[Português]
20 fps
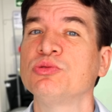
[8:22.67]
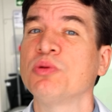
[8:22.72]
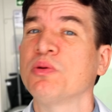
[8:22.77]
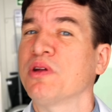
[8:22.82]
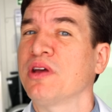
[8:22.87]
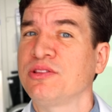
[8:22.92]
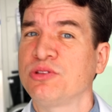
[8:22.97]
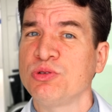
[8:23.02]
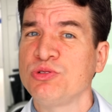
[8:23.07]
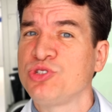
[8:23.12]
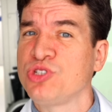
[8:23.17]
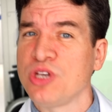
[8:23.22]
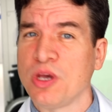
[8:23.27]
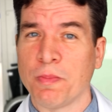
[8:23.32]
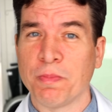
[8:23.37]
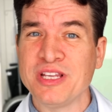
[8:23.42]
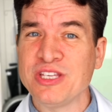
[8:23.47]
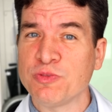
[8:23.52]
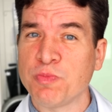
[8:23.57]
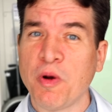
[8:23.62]
durante o dia,
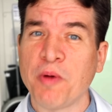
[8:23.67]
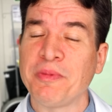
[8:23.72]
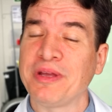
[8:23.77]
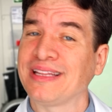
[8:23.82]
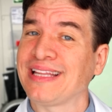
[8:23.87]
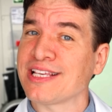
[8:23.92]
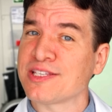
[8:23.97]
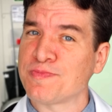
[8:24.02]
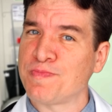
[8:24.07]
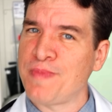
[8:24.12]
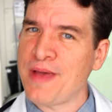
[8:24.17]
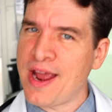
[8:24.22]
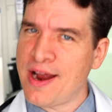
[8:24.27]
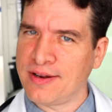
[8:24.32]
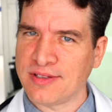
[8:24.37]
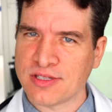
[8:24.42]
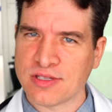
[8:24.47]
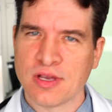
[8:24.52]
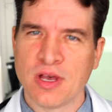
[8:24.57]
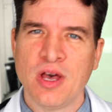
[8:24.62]
principalmente nas
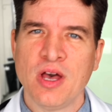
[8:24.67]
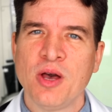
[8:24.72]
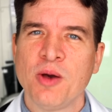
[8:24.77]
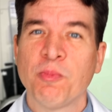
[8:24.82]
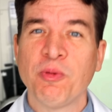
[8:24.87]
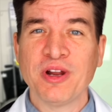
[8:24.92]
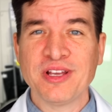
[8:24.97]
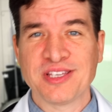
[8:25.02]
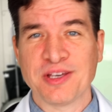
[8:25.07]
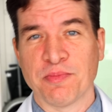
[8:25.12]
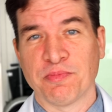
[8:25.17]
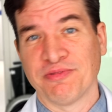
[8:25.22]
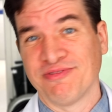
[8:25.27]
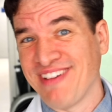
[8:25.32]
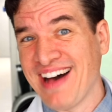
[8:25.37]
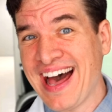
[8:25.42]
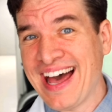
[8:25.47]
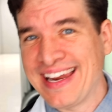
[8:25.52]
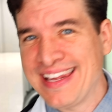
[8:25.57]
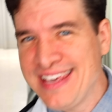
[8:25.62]
pernas. Por exemplo,
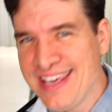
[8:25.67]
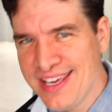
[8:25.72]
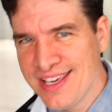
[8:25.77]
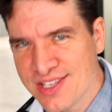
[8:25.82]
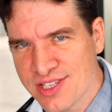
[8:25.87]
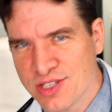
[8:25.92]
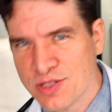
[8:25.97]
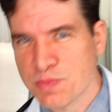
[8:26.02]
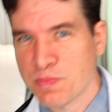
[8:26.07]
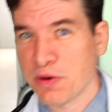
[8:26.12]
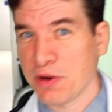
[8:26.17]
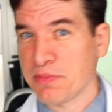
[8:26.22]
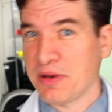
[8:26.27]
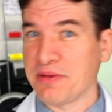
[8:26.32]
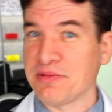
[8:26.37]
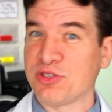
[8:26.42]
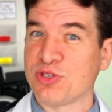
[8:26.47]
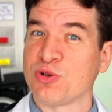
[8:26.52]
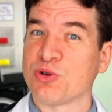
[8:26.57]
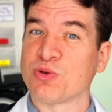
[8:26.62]
varizes, problema
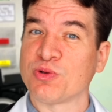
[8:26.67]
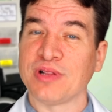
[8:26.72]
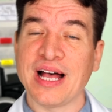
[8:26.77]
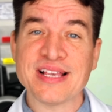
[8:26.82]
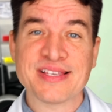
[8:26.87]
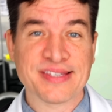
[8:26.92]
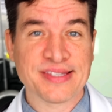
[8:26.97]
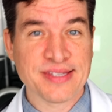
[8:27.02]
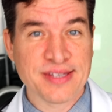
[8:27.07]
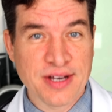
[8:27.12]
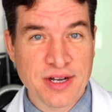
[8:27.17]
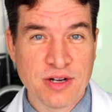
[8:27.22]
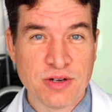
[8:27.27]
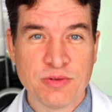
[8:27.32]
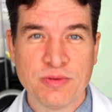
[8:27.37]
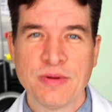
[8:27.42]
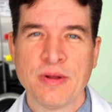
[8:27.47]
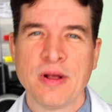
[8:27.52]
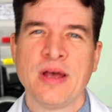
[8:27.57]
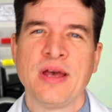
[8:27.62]
de
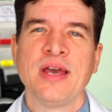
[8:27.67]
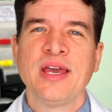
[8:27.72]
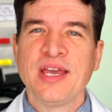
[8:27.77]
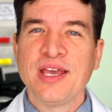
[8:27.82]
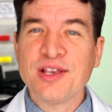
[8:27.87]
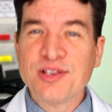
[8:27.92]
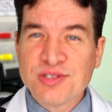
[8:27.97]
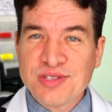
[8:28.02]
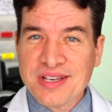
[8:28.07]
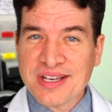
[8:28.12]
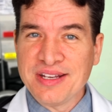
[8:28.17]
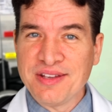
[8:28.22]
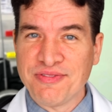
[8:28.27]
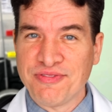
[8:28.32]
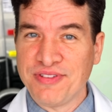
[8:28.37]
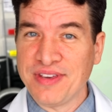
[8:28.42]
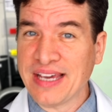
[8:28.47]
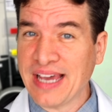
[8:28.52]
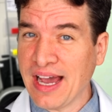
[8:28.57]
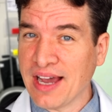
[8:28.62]
circulação. Isso
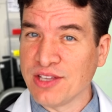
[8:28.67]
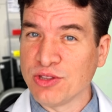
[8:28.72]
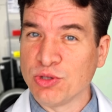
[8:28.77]
significa que